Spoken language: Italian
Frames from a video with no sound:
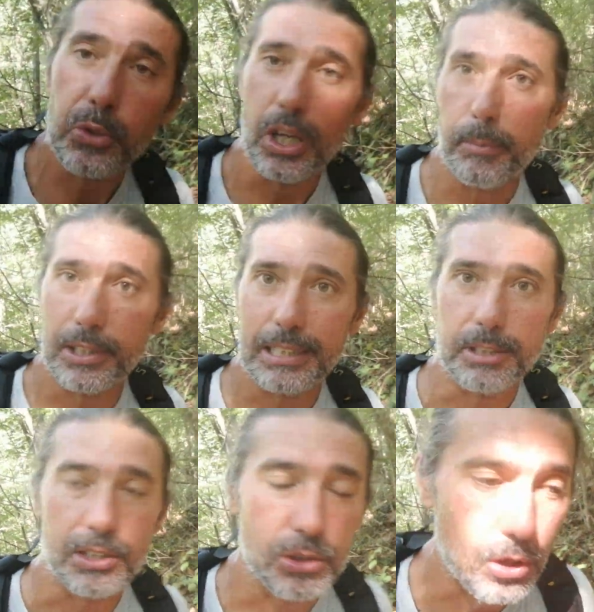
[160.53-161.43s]
piccolo
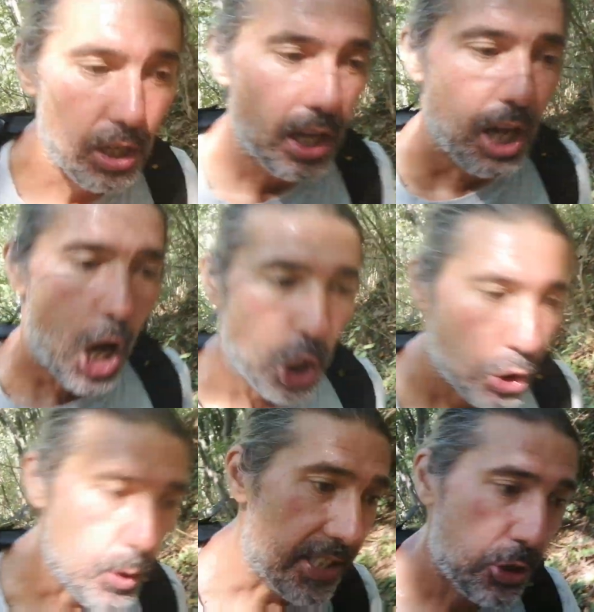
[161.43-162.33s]
appartamento.
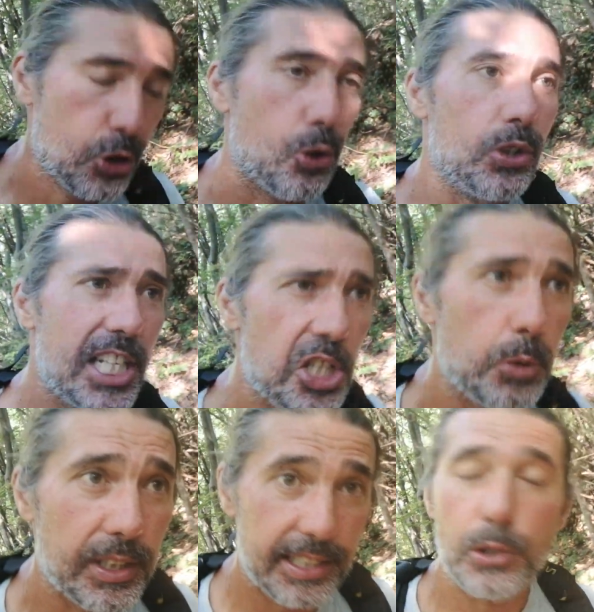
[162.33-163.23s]
Cioè ci sono delle
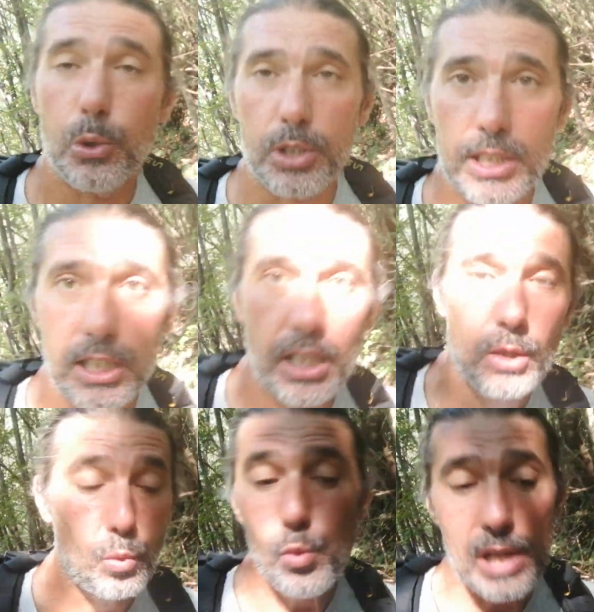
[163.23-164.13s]
situazioni,
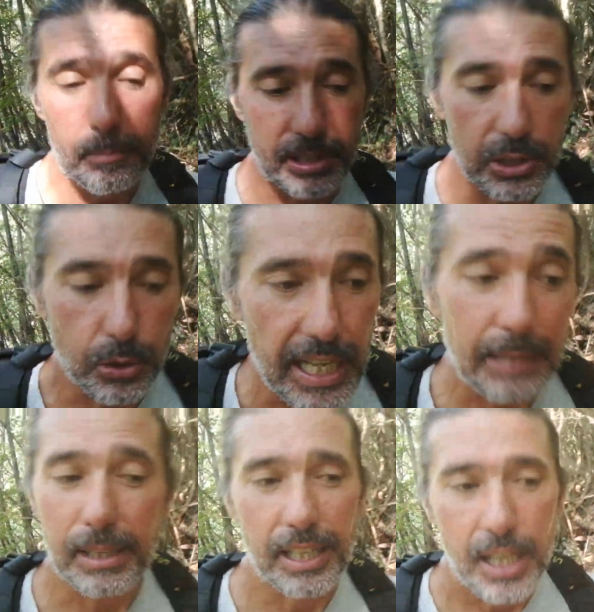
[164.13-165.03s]
una in
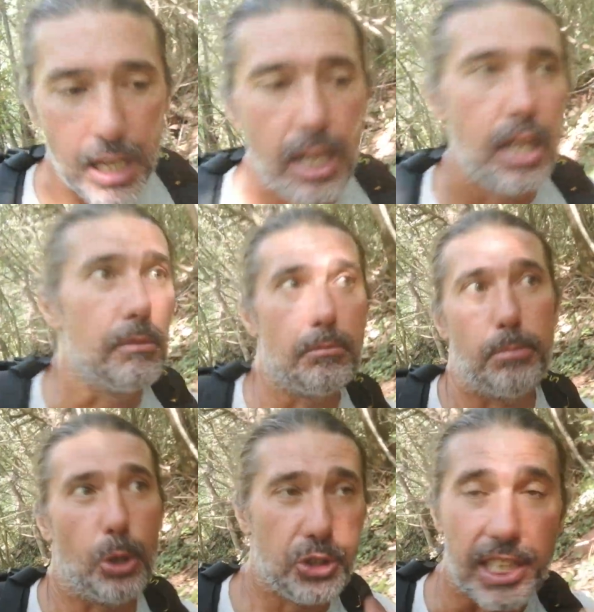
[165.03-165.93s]
particolare, ma
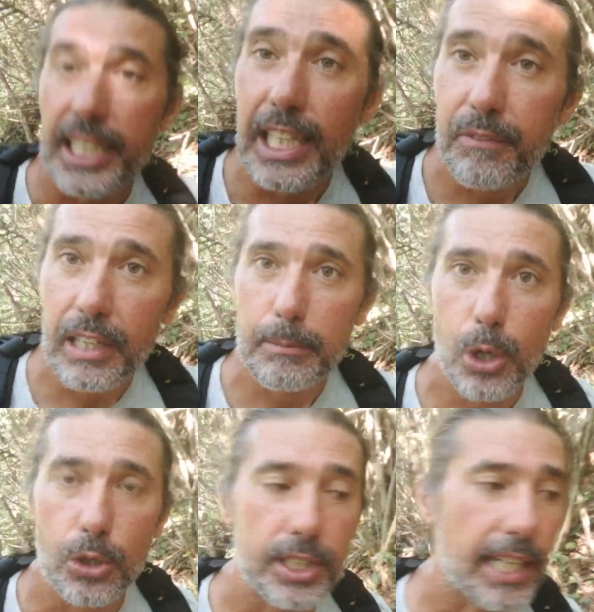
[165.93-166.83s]
poi si declina in vari
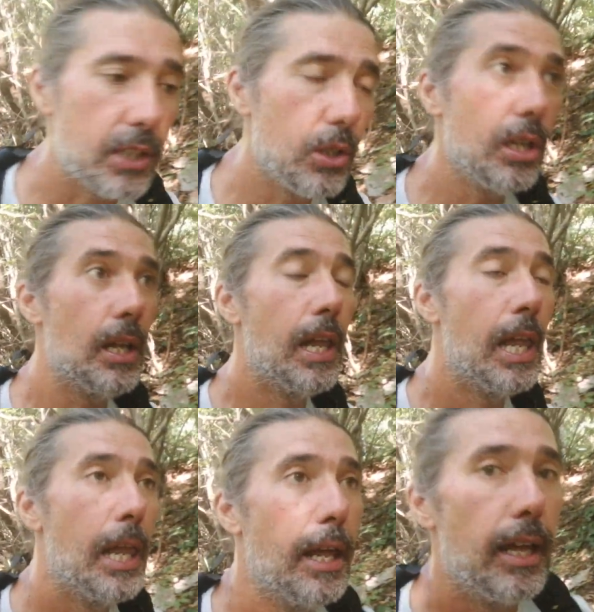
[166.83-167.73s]
modi, ecco,
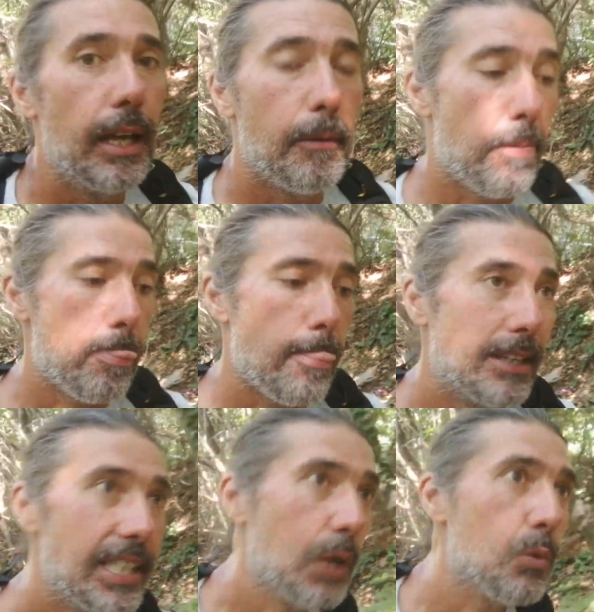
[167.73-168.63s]

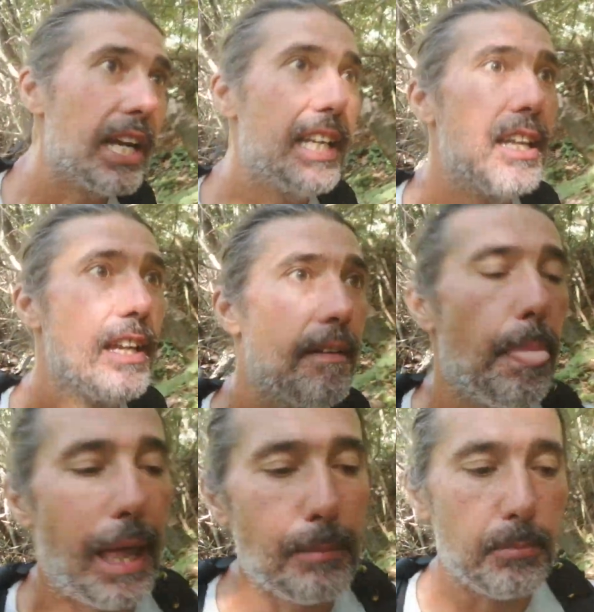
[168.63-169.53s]
nella quale
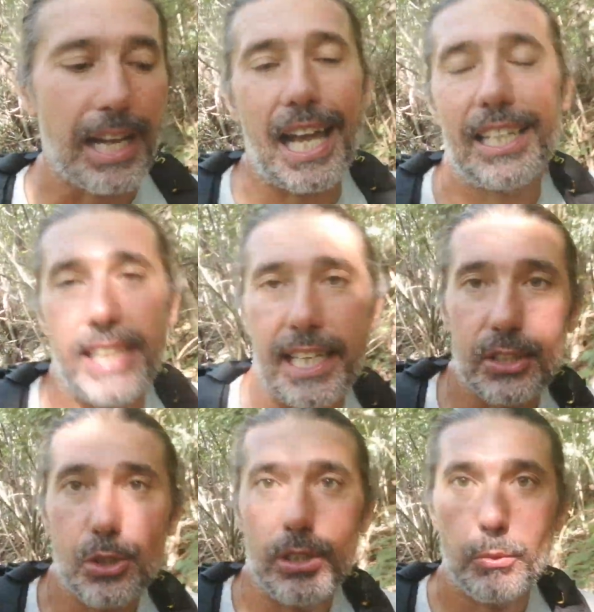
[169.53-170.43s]
ha, ha
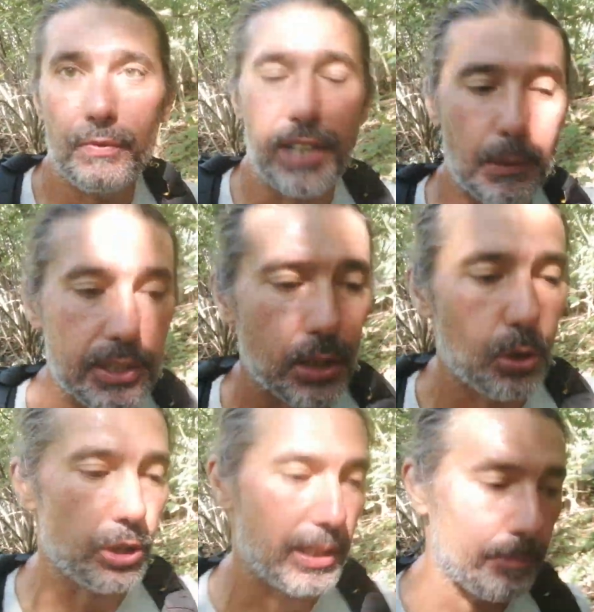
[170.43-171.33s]
senso fare questa
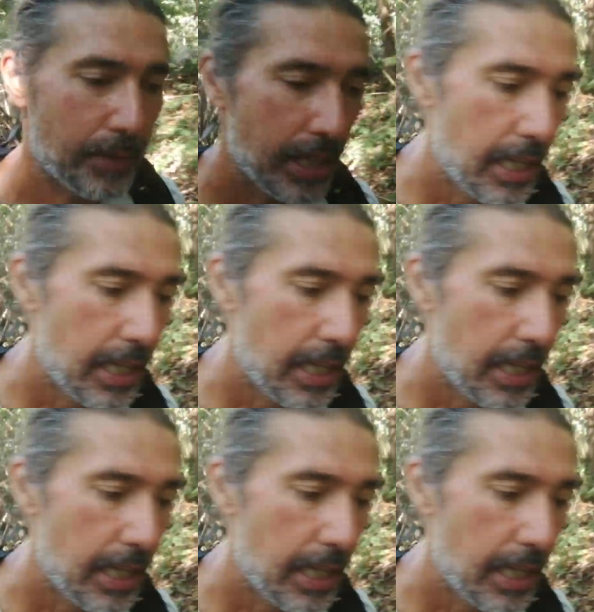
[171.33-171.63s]
cosa.